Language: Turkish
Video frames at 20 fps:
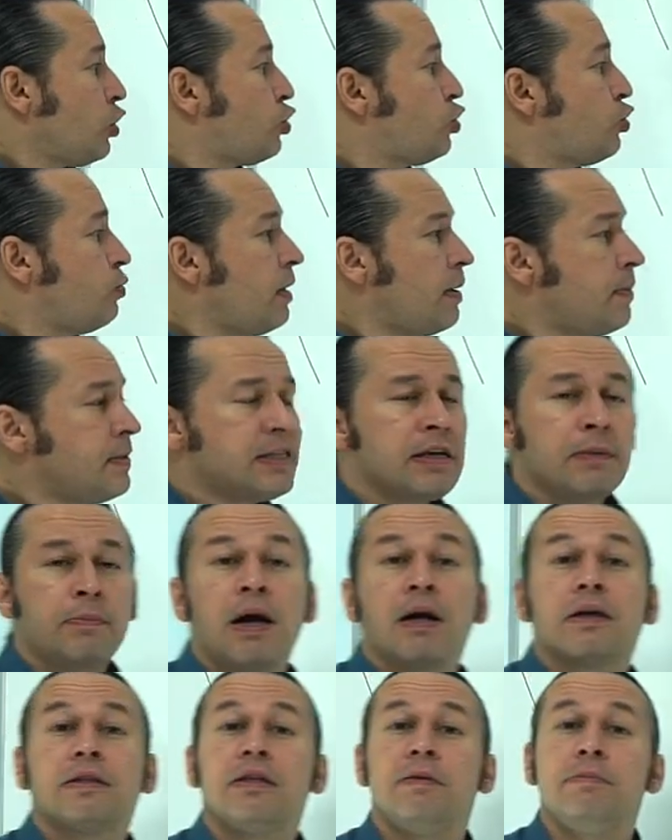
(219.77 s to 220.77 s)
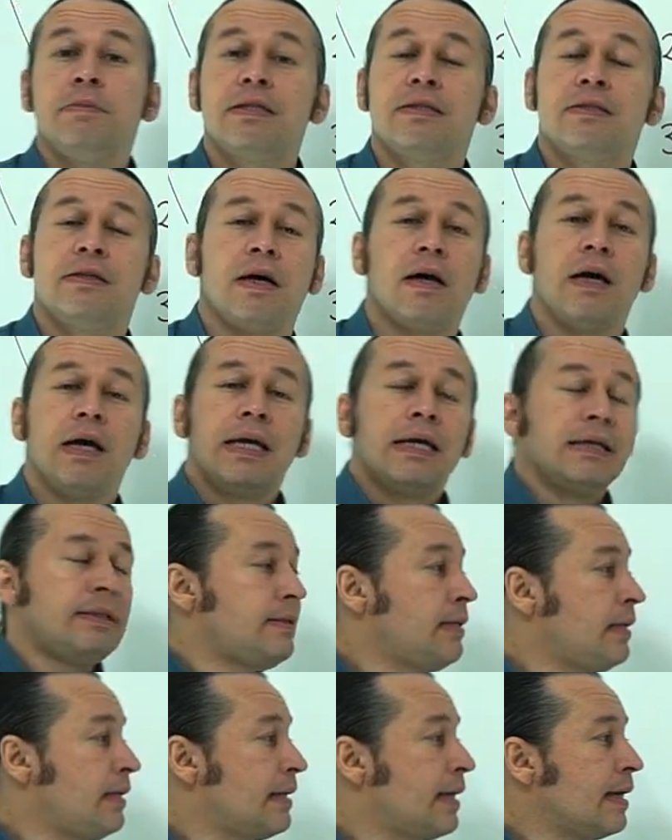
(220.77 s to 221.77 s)
Cümlemize baktığımızda
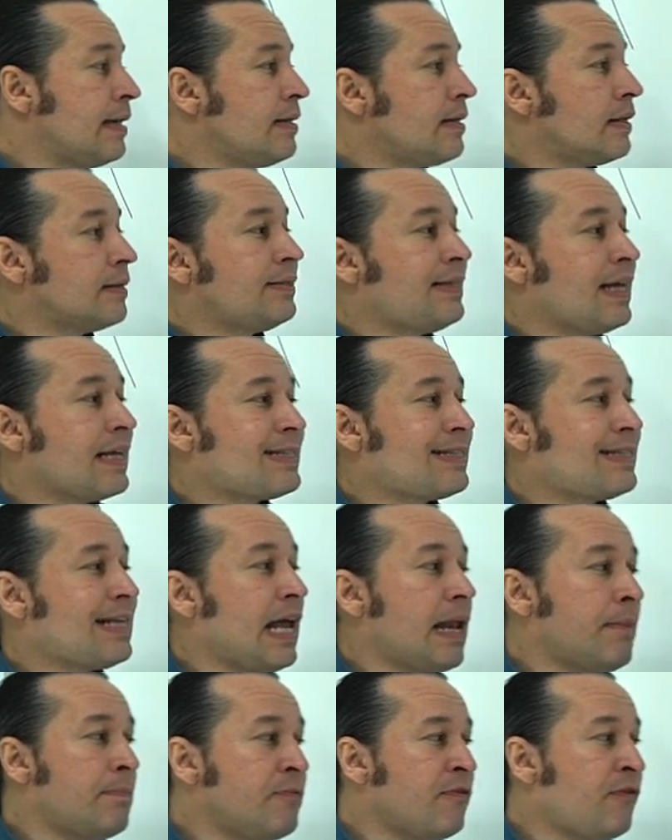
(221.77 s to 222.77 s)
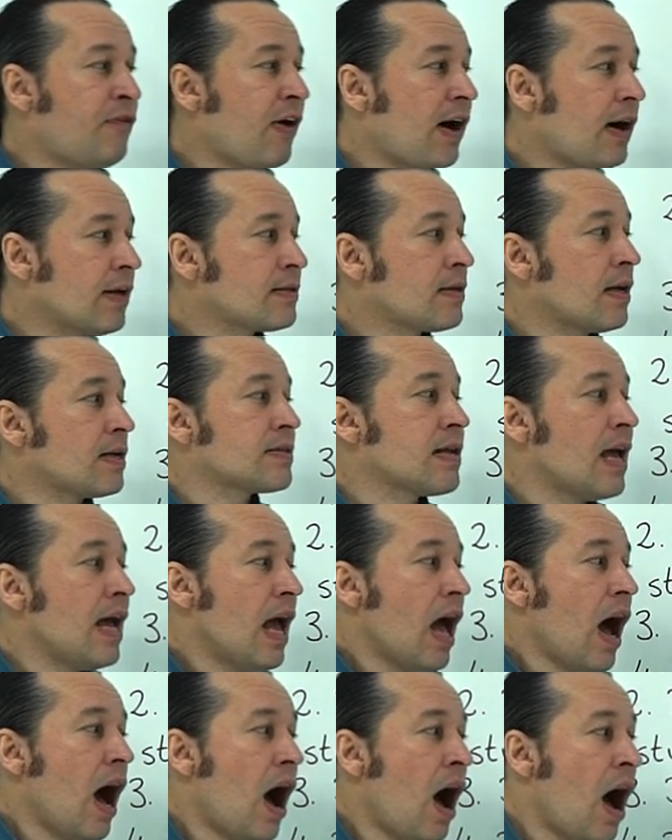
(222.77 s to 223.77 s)
die de desselben Vaters
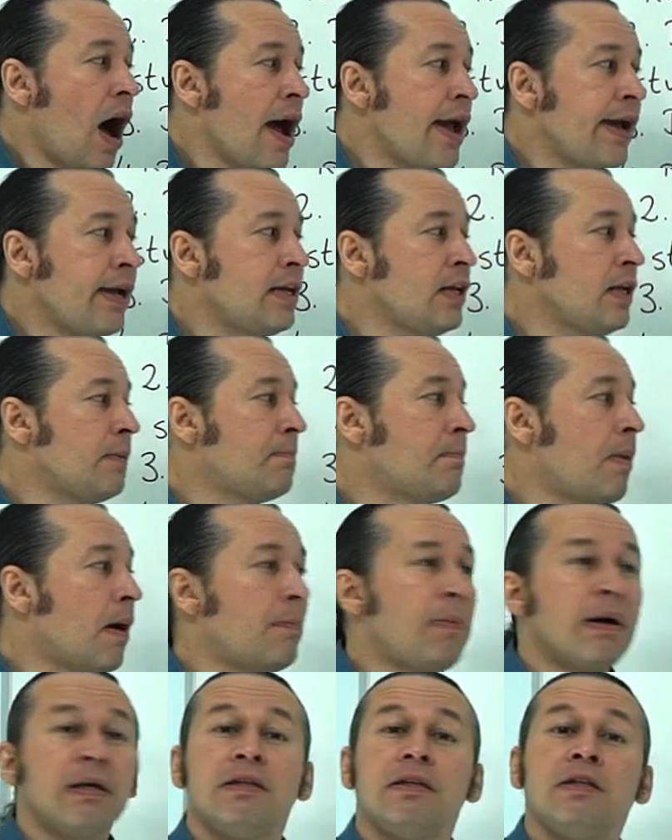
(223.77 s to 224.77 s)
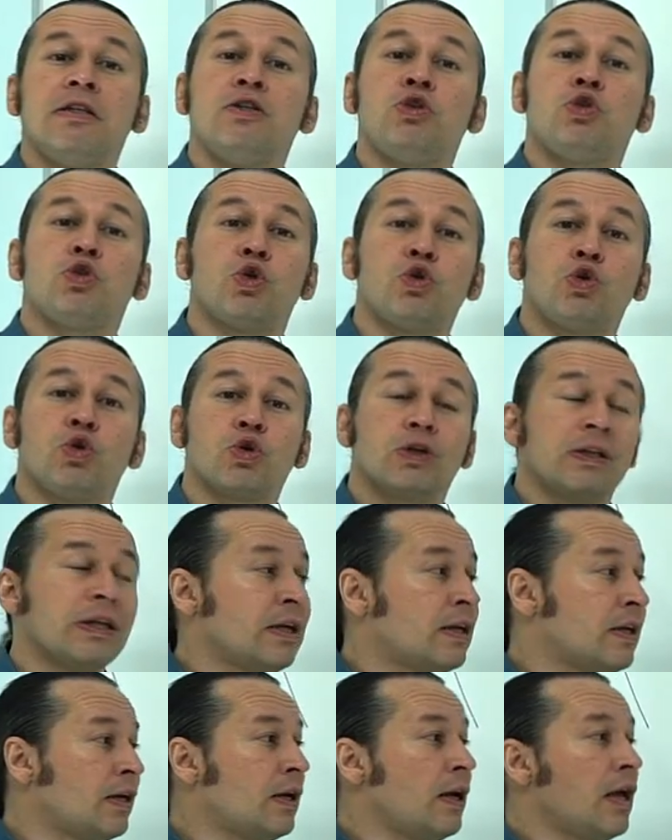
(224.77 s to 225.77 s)
aynı babanın
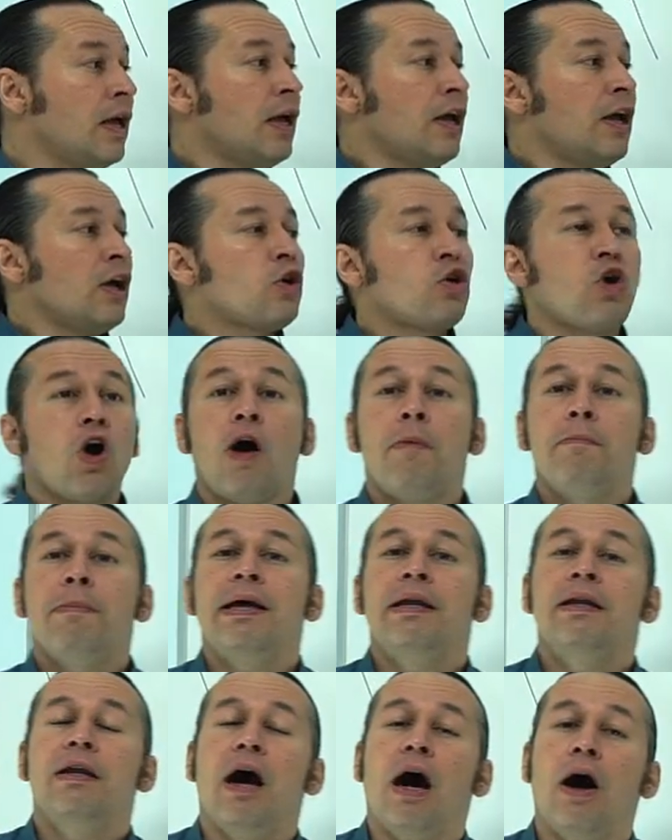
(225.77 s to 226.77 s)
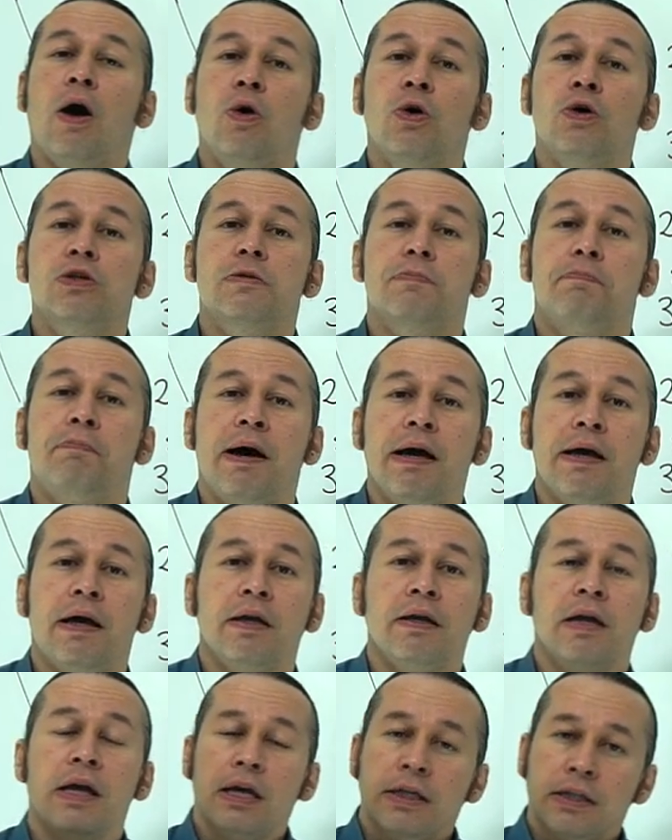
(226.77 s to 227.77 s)
çocukları kommen aus
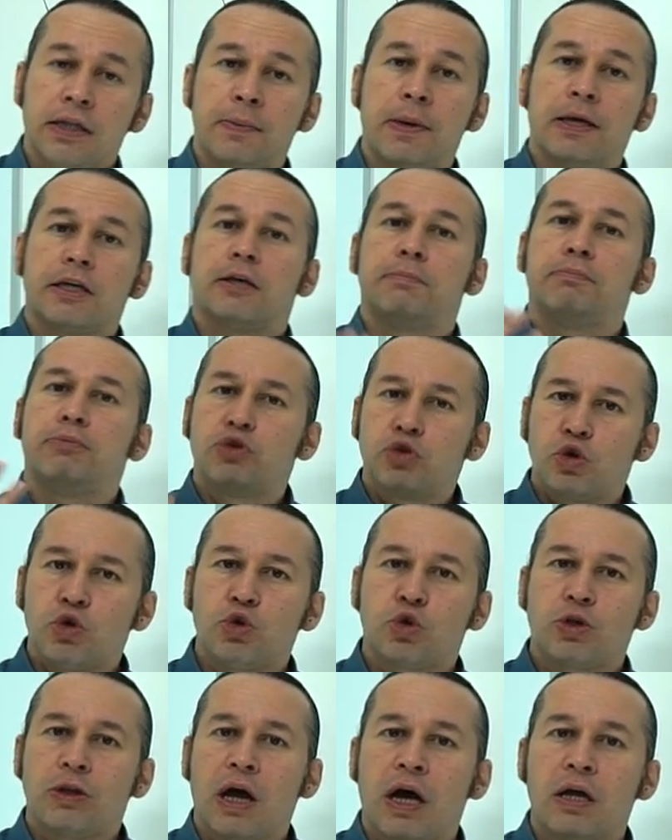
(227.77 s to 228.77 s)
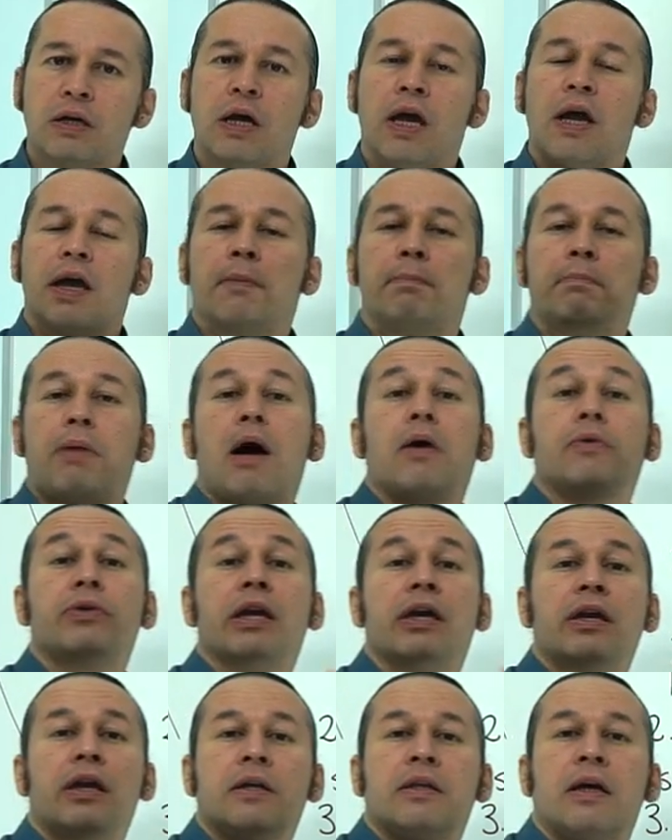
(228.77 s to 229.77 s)
bayan Demek ki bu çocuklar
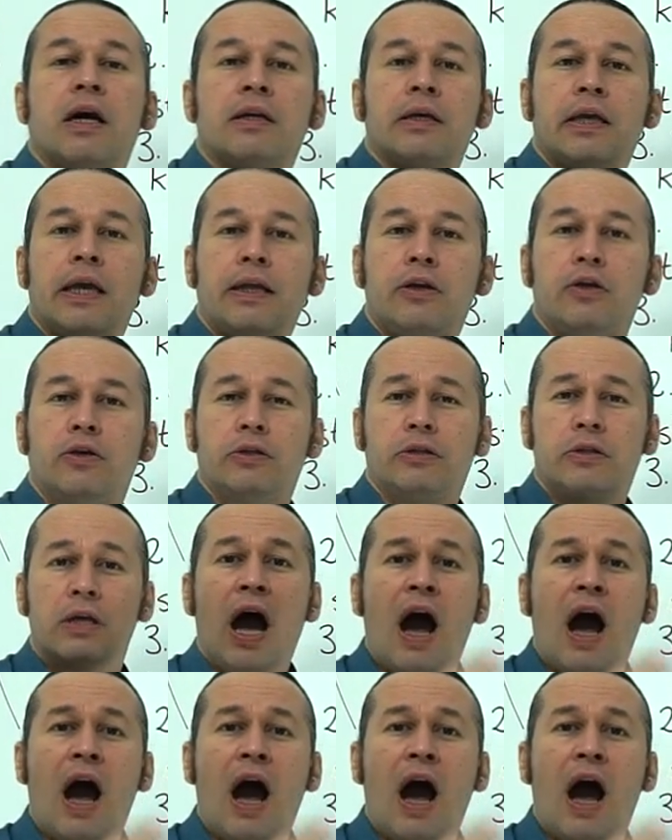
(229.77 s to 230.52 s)
Baviera'dan geliyor.